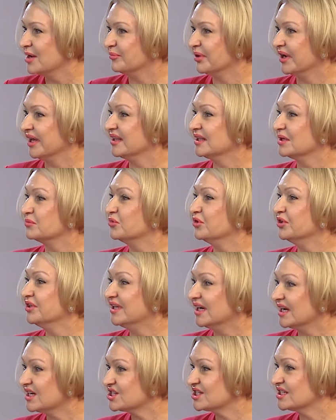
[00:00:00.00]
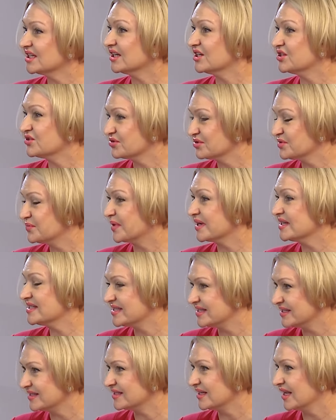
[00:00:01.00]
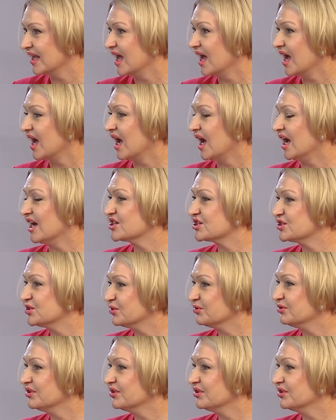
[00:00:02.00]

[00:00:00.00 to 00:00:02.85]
Поэтому и дальше хочу спросить, а что